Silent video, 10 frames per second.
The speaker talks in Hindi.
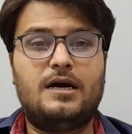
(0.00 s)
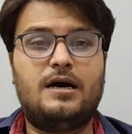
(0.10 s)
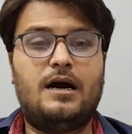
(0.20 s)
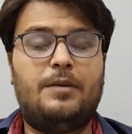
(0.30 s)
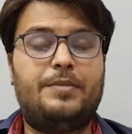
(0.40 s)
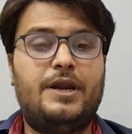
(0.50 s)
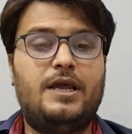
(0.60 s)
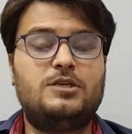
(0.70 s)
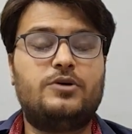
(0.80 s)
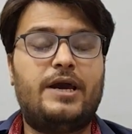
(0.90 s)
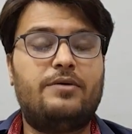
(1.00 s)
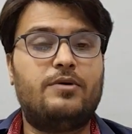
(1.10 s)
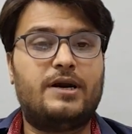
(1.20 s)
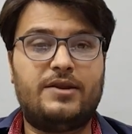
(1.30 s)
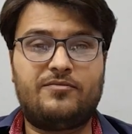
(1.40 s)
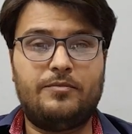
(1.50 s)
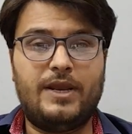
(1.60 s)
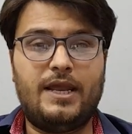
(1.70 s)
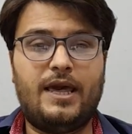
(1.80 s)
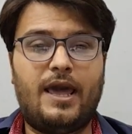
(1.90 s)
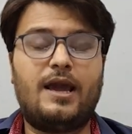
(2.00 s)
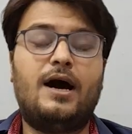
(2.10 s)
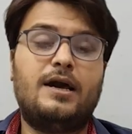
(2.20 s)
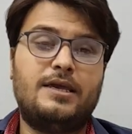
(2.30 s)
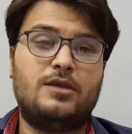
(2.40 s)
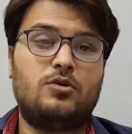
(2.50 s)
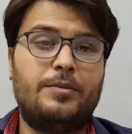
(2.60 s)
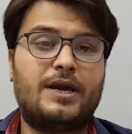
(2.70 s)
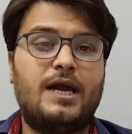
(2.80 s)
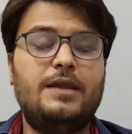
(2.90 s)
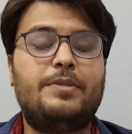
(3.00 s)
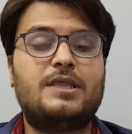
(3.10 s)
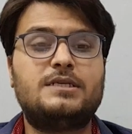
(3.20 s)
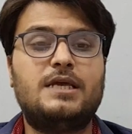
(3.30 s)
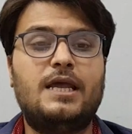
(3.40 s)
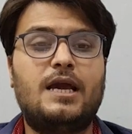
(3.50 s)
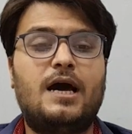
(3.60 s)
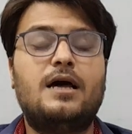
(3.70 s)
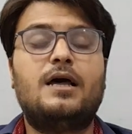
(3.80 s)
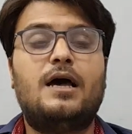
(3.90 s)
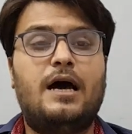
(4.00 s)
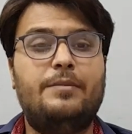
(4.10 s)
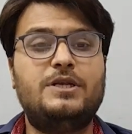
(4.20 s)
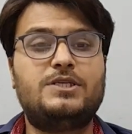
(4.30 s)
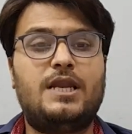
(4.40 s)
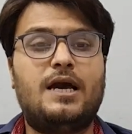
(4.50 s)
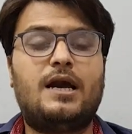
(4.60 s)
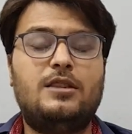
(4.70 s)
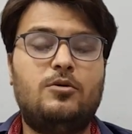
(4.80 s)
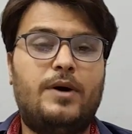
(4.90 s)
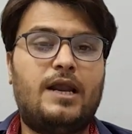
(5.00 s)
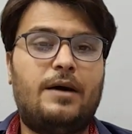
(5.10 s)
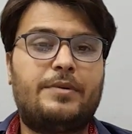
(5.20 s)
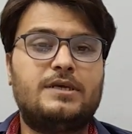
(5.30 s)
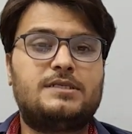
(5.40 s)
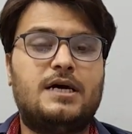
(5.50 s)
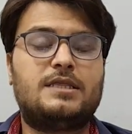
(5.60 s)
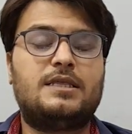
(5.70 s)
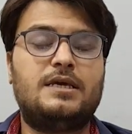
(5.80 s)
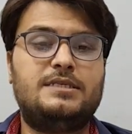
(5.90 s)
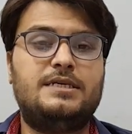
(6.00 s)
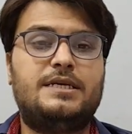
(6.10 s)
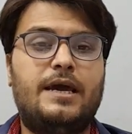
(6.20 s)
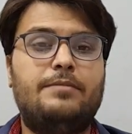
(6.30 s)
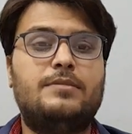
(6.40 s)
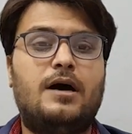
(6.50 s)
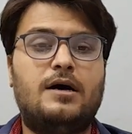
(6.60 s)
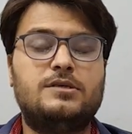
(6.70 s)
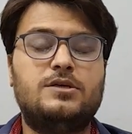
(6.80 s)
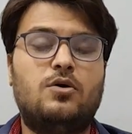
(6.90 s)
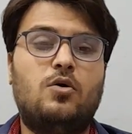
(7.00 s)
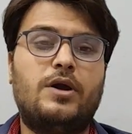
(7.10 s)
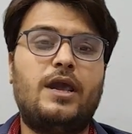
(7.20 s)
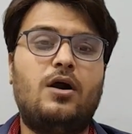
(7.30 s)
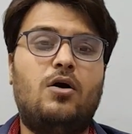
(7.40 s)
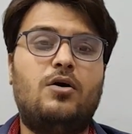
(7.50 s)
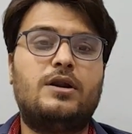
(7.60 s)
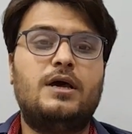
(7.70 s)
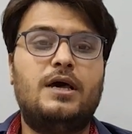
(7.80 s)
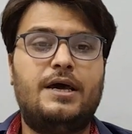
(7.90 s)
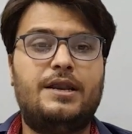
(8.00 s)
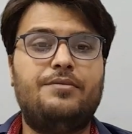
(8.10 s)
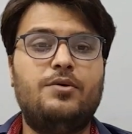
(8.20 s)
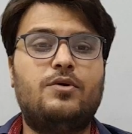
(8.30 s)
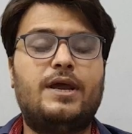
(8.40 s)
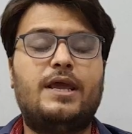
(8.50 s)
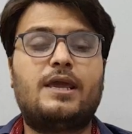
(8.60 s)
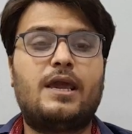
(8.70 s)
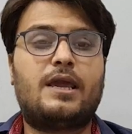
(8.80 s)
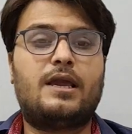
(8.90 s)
अपनी जो है वो गिरफ्त में ले आएगा ये तो हमें कल ही पता चलेगा हम इंशाल्लाह कल दोबारा आपके साथ इसी टाइम हाज़िर होंगे और रिव्यू करेंगे